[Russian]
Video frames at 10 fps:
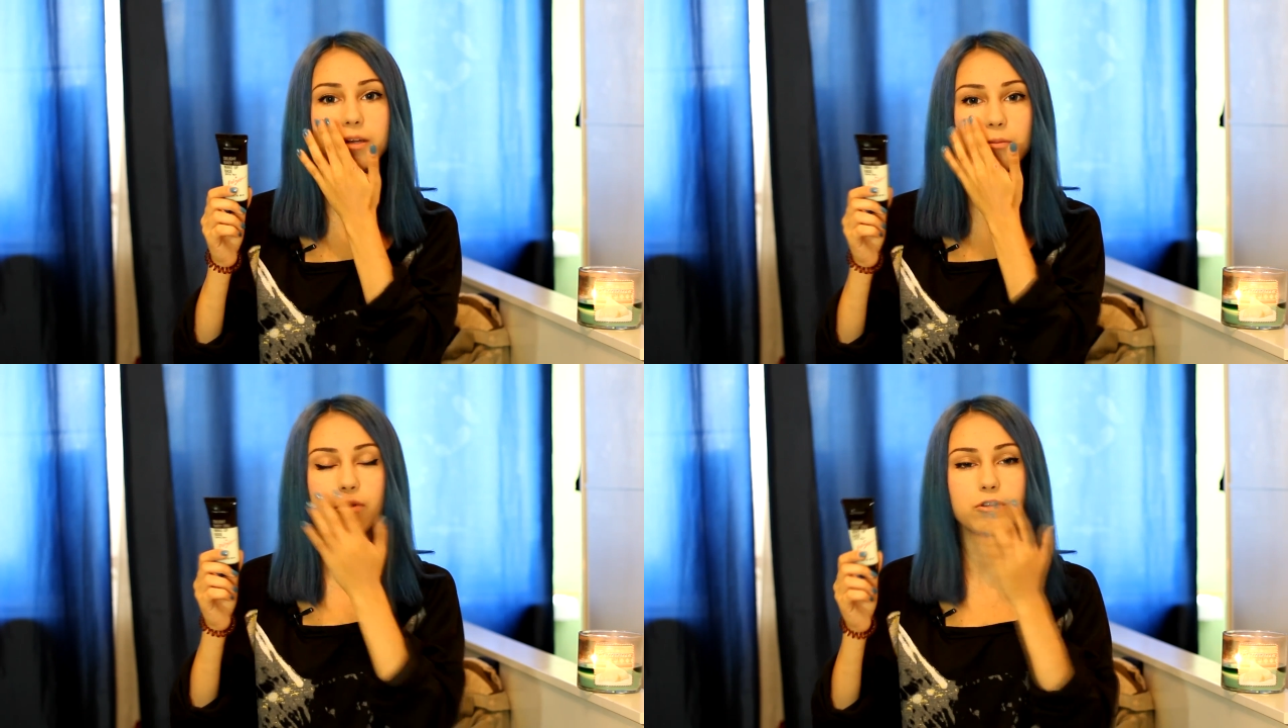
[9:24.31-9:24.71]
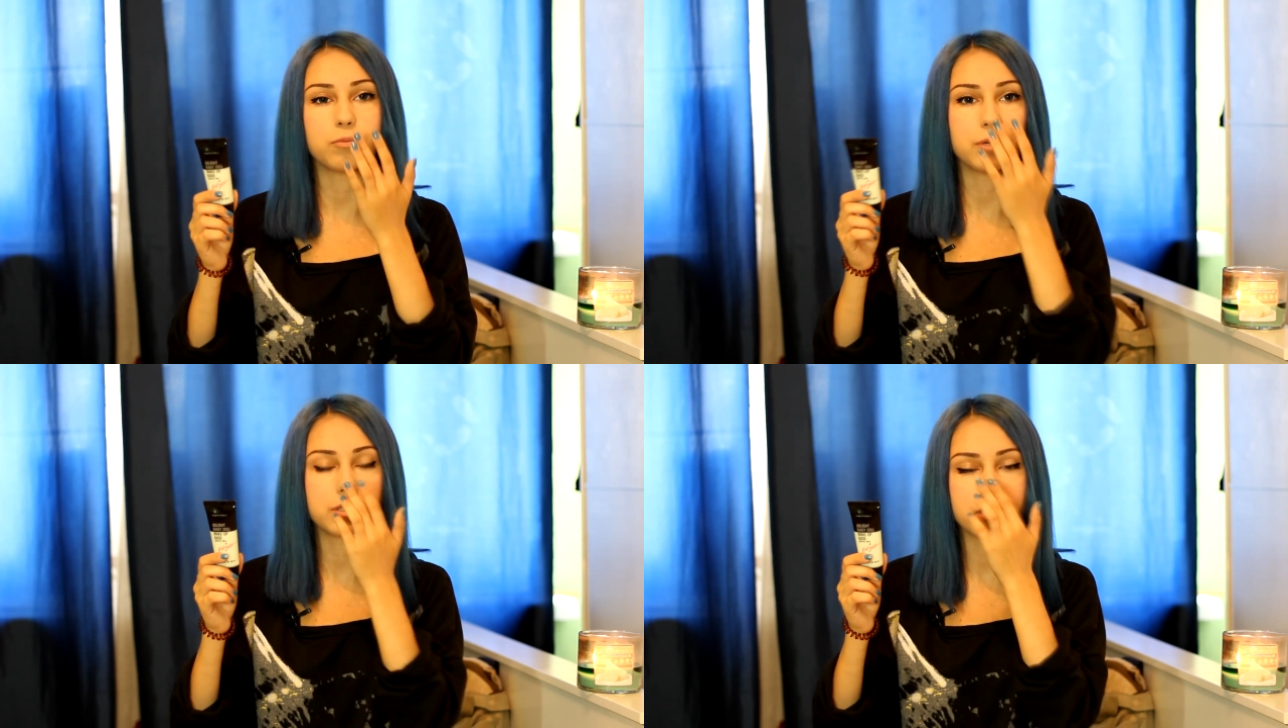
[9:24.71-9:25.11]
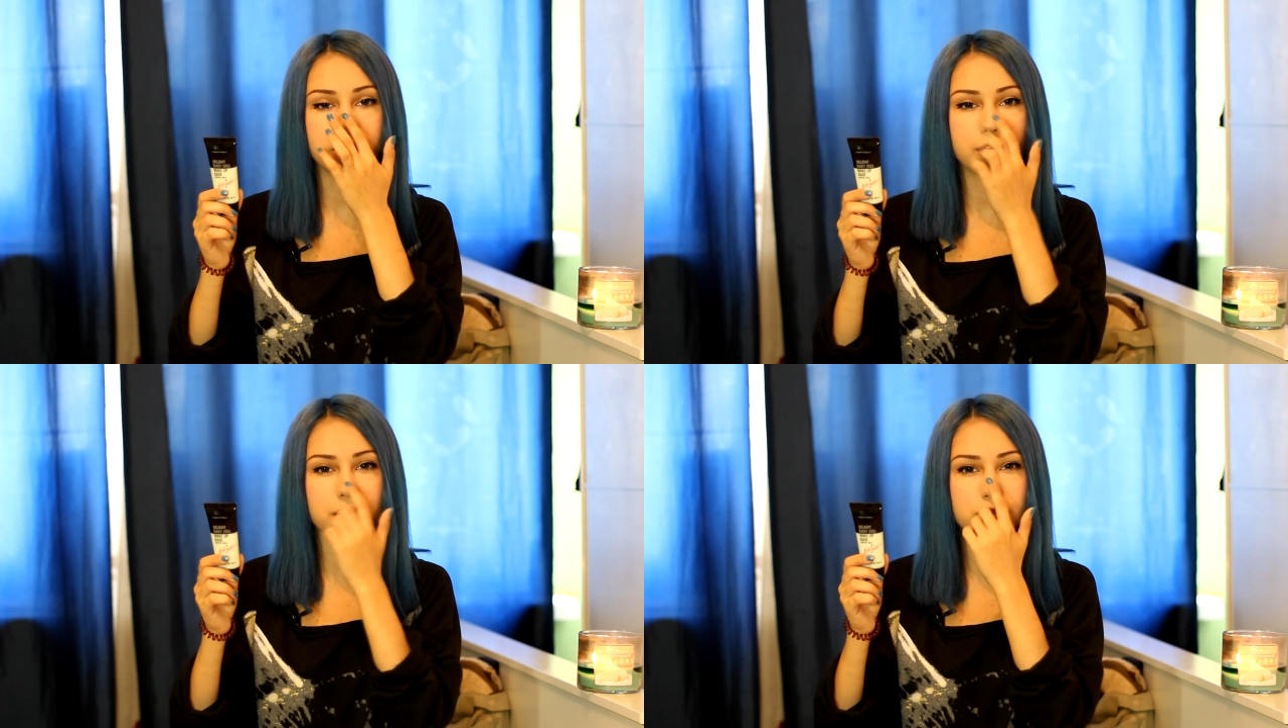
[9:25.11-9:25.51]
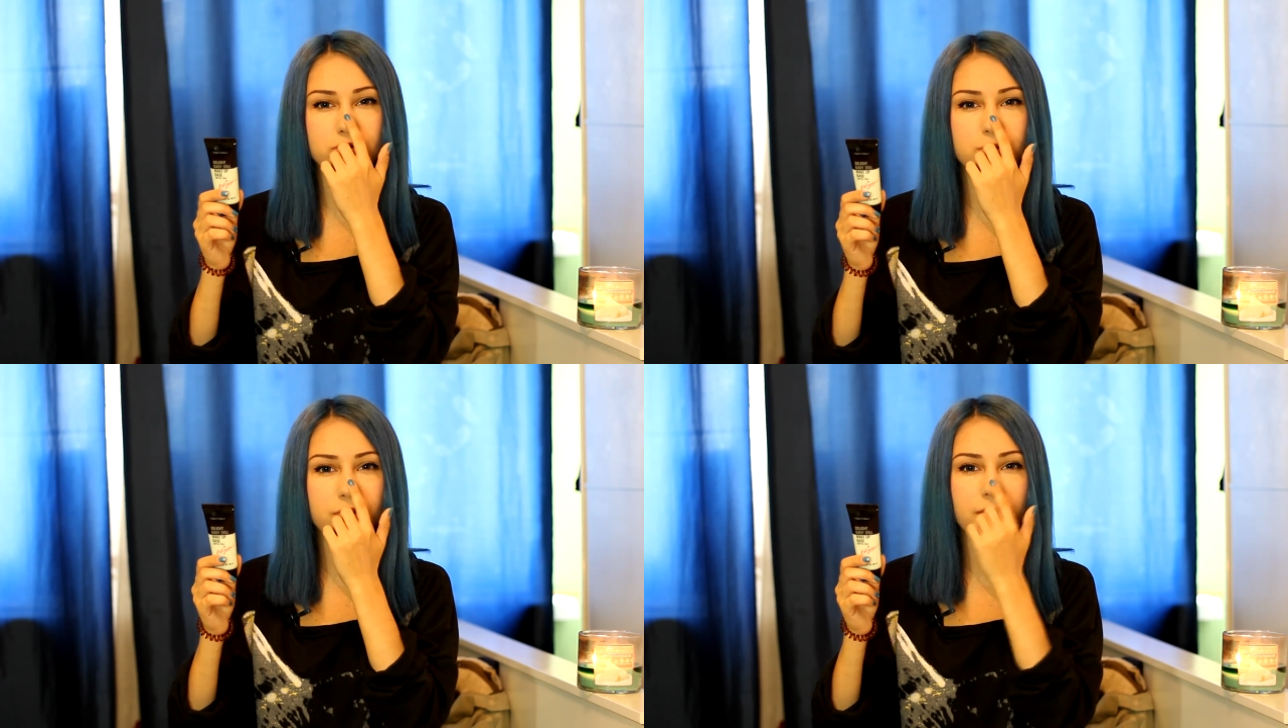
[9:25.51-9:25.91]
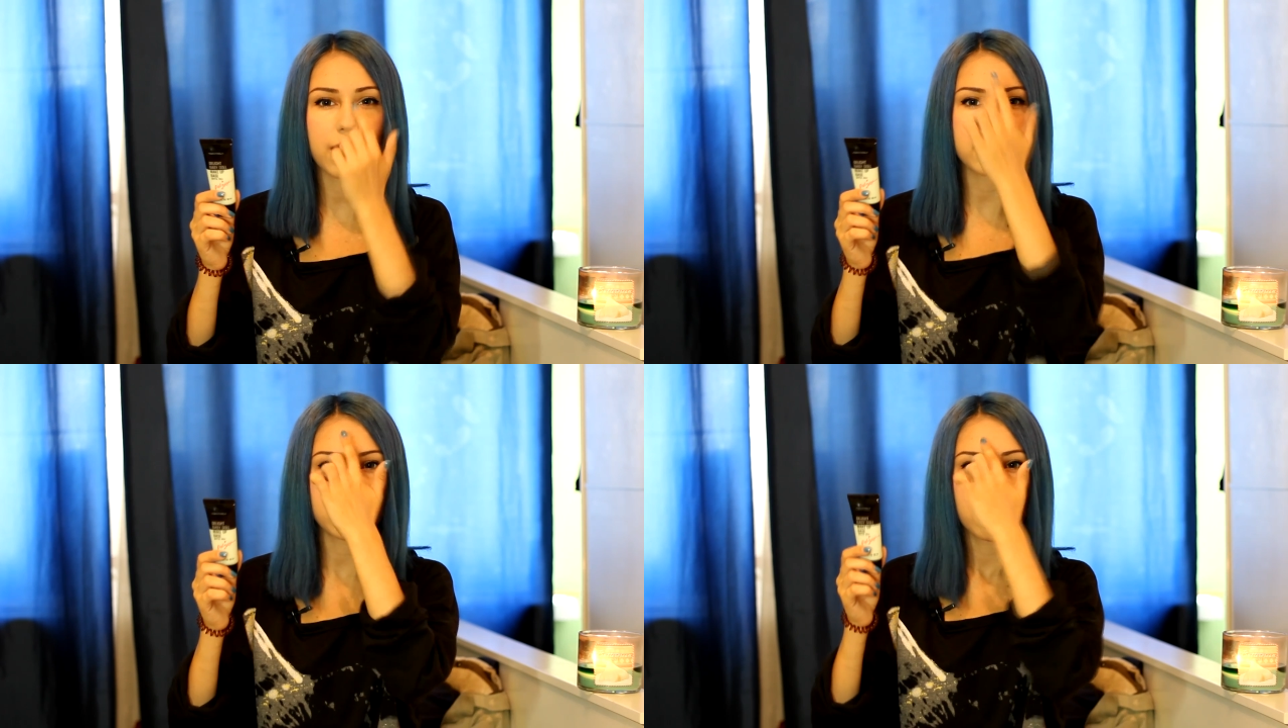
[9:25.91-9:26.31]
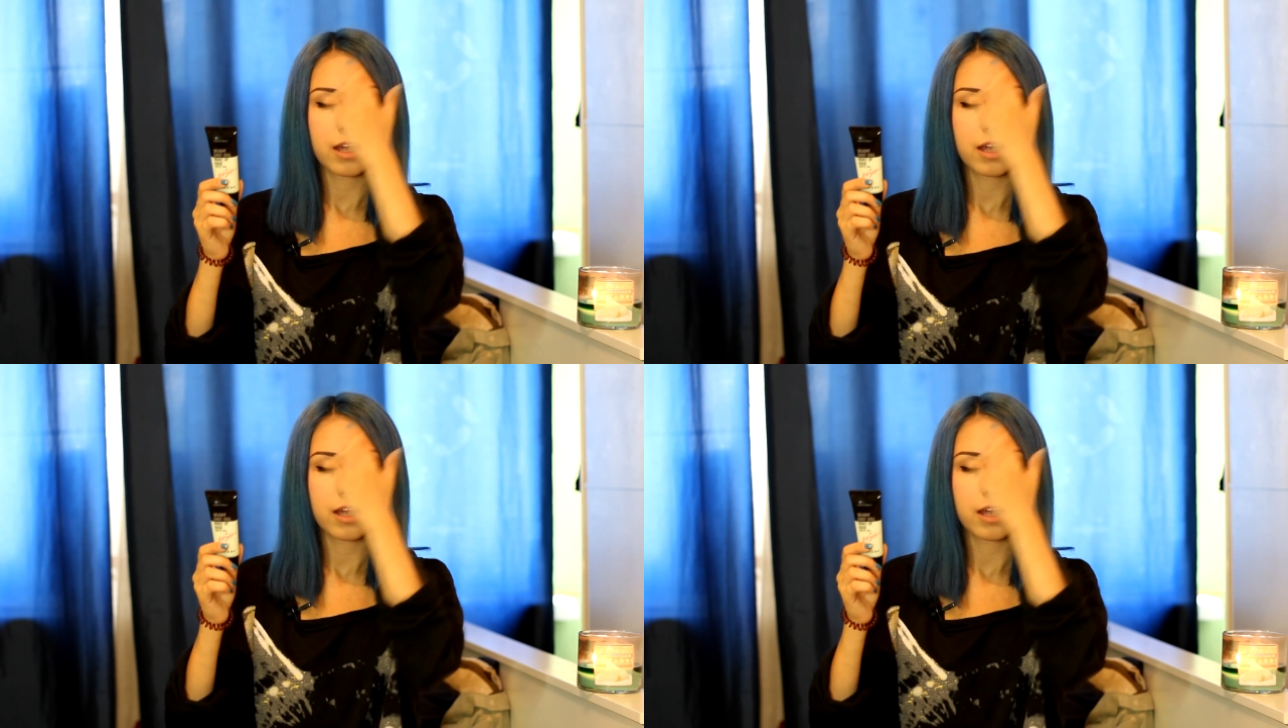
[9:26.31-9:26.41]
там могут быть, на носу бывает,